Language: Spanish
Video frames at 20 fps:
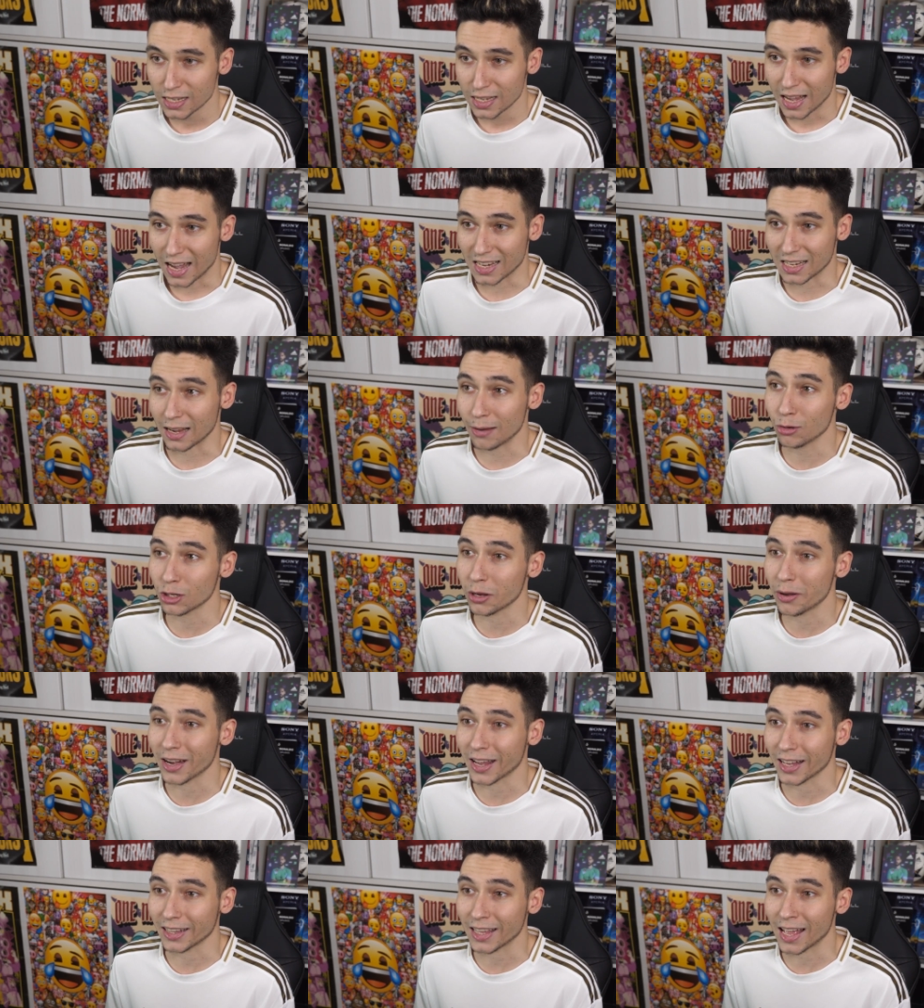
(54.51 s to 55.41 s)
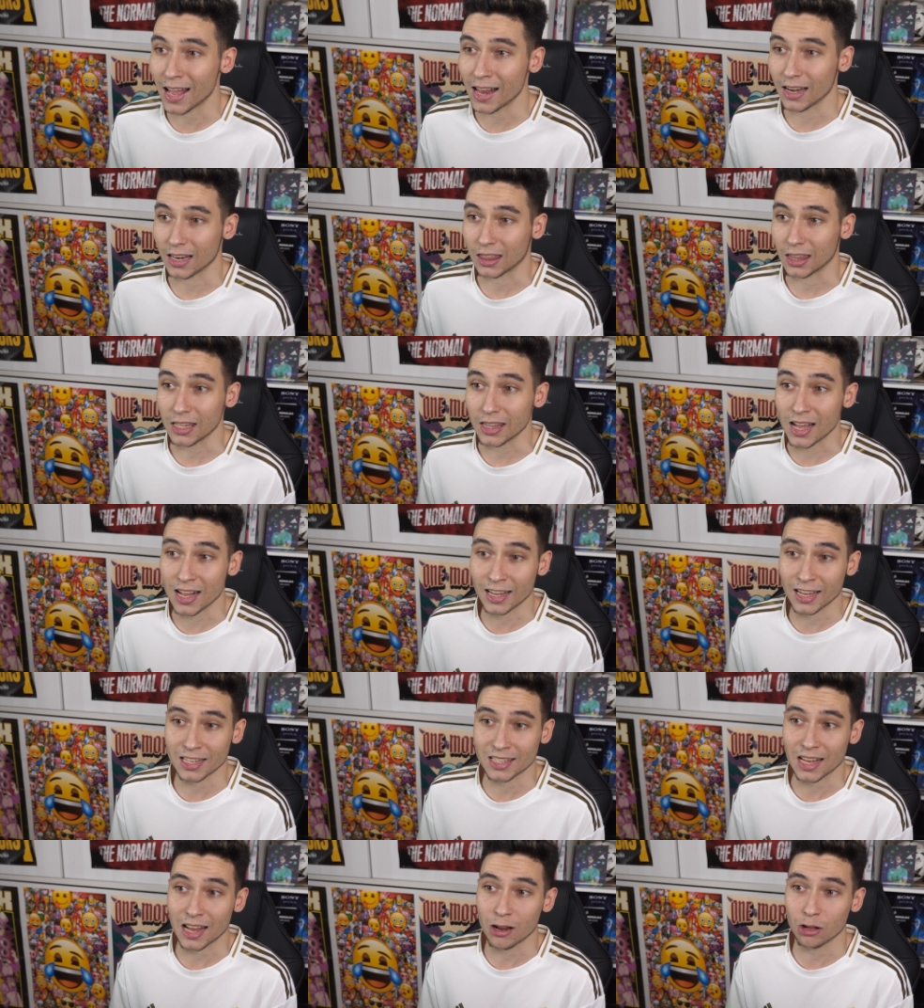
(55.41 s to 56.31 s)
Así vamos a ver qué tal. Zidane
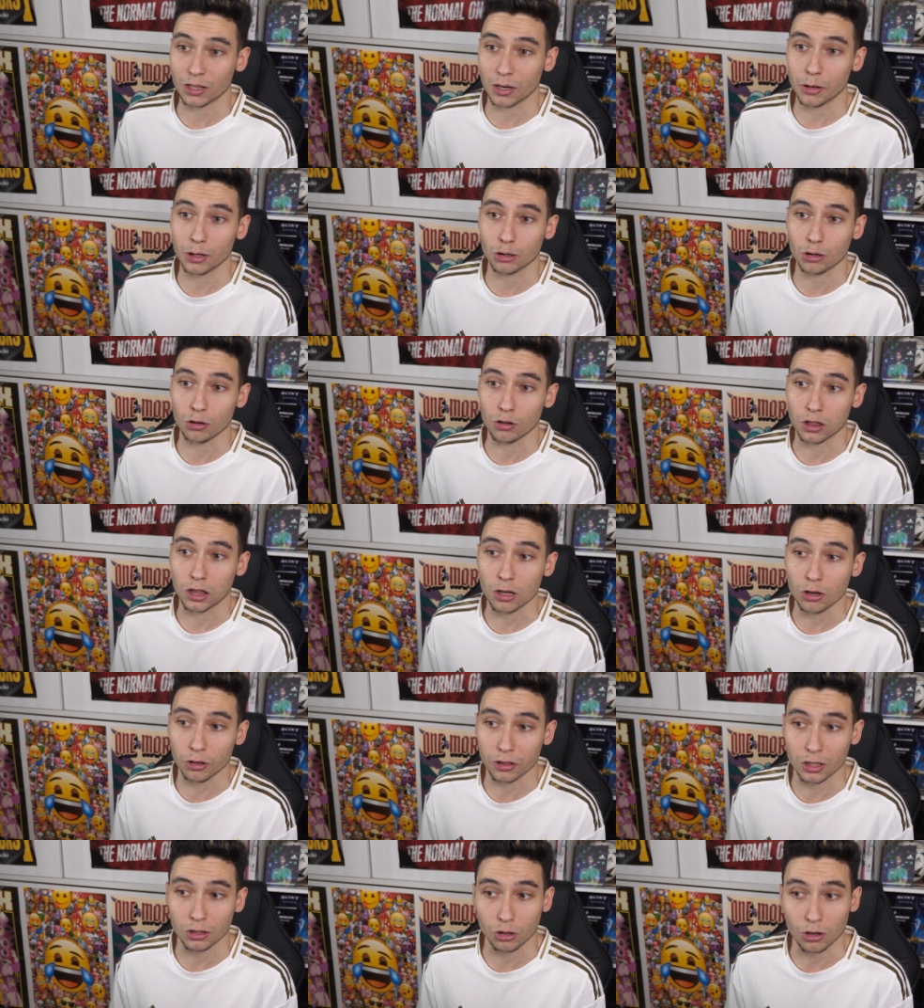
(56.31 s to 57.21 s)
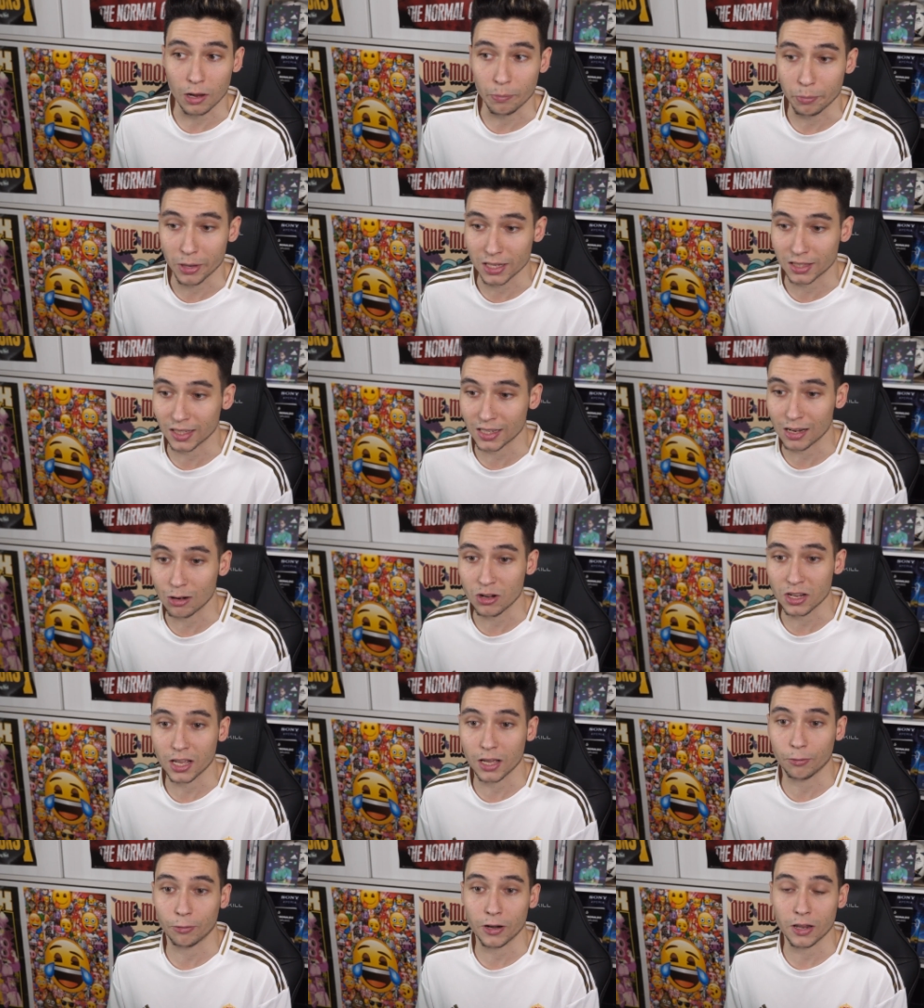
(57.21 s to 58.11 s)
que sale otra vez con 5 centrocampistas. La
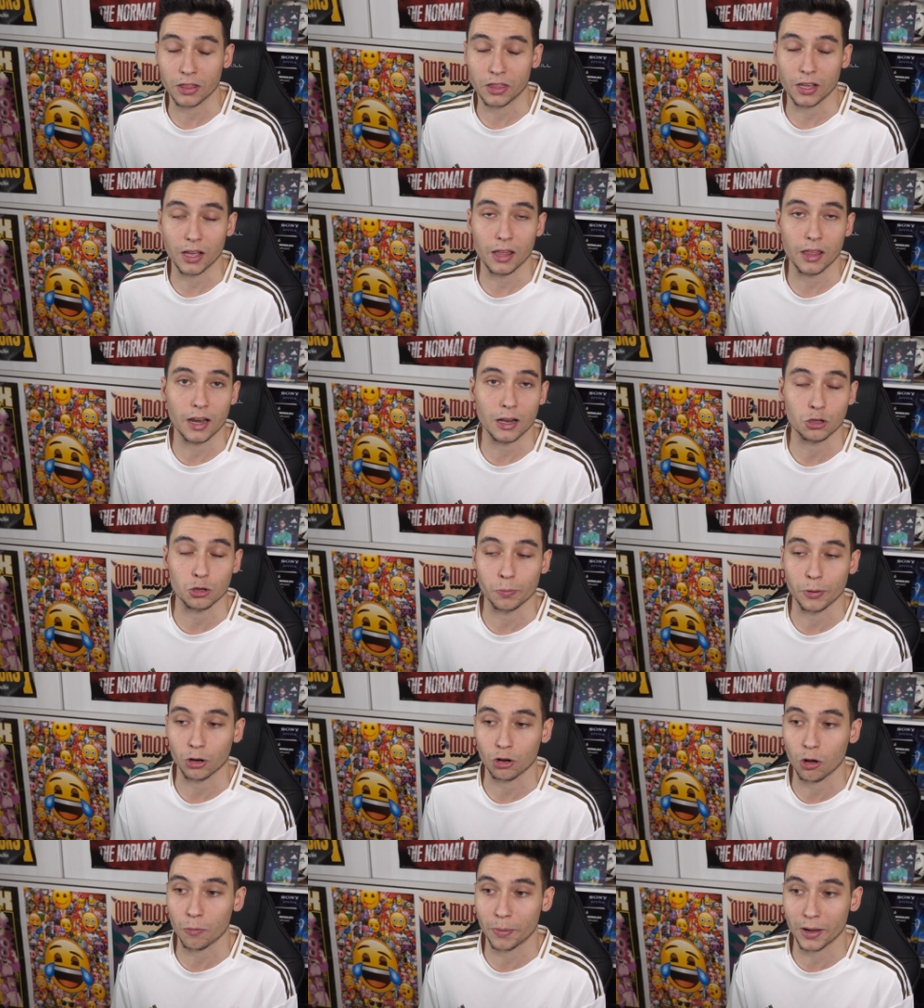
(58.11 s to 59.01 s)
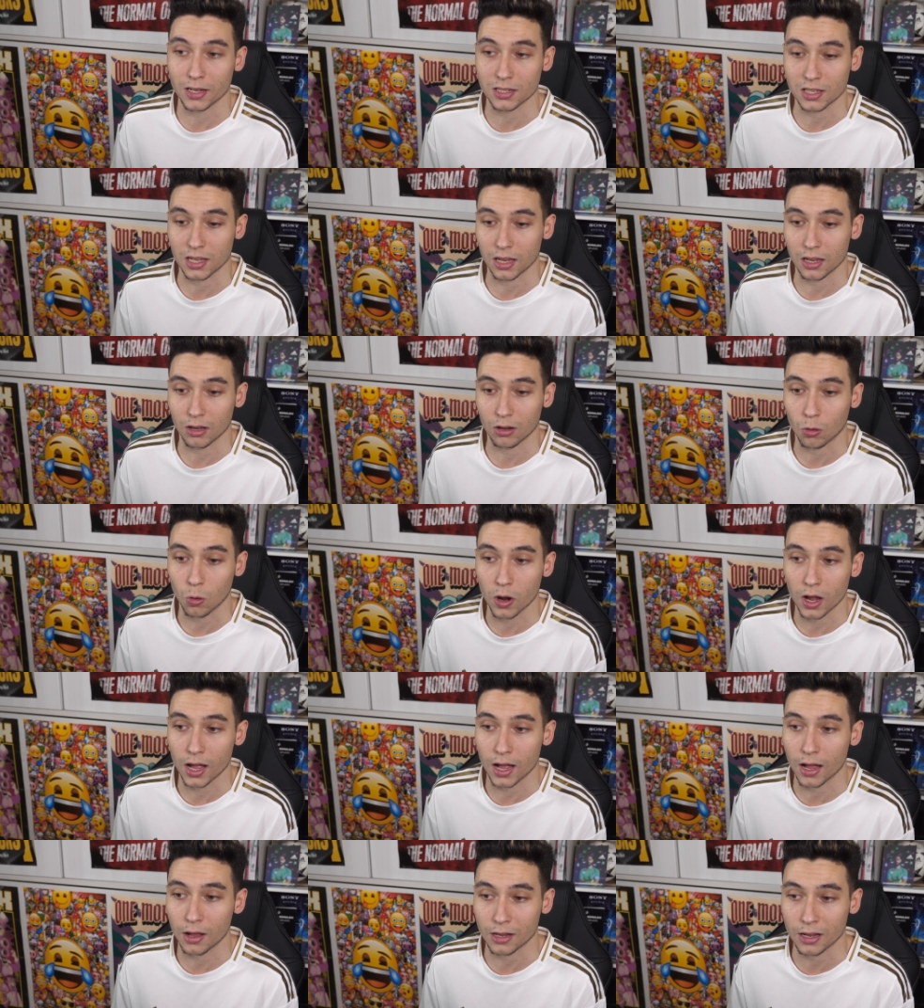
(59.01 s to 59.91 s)
única diferencia de la Supercopa es que
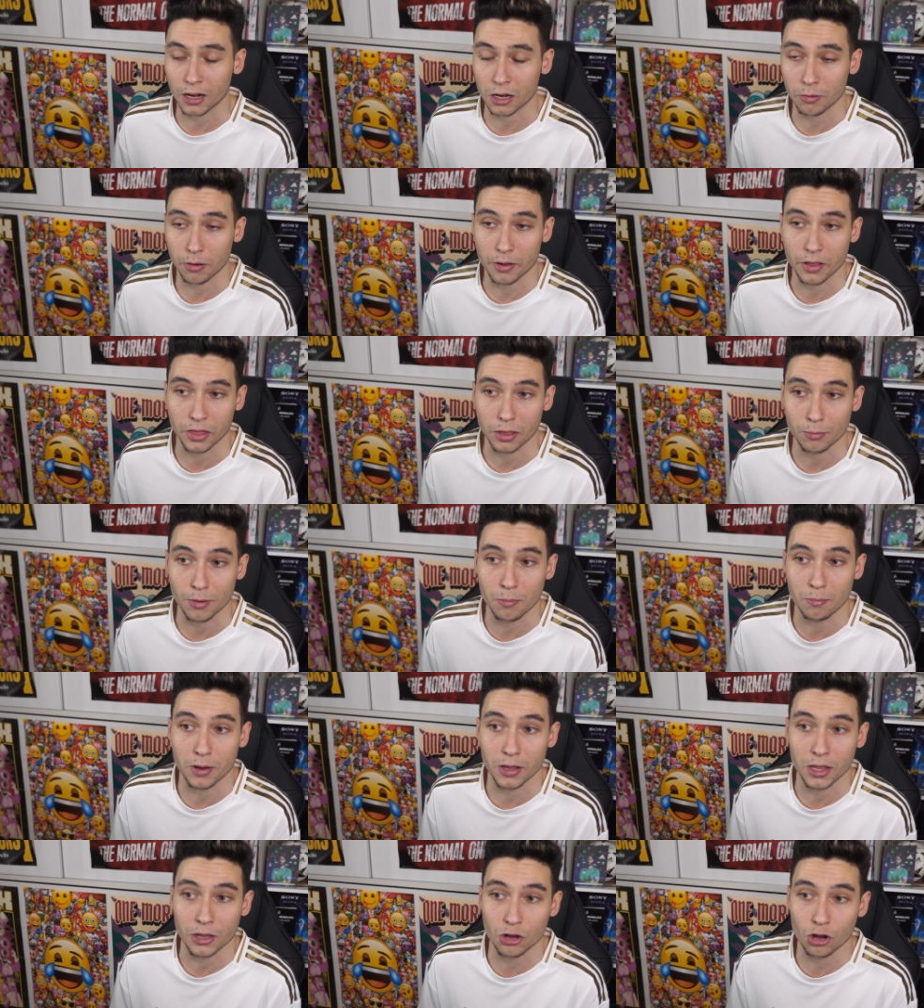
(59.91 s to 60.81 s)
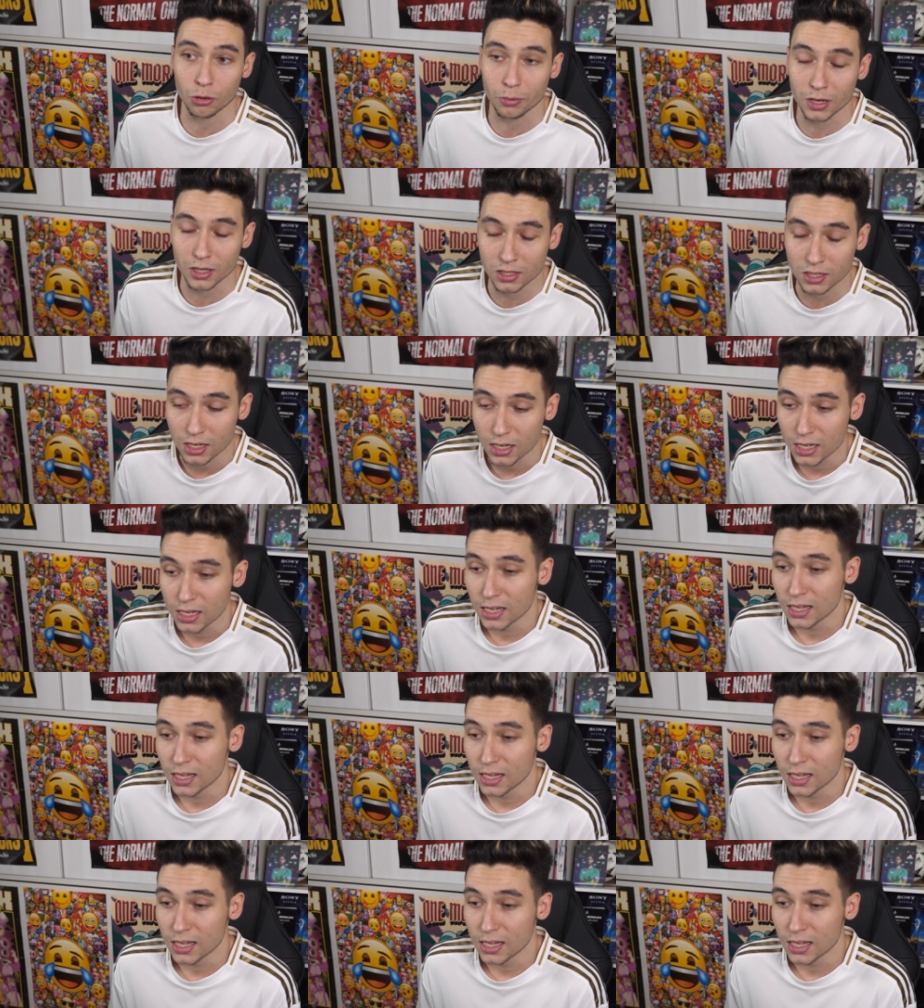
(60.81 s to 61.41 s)
juega arriba Benzema en vez de Jovic.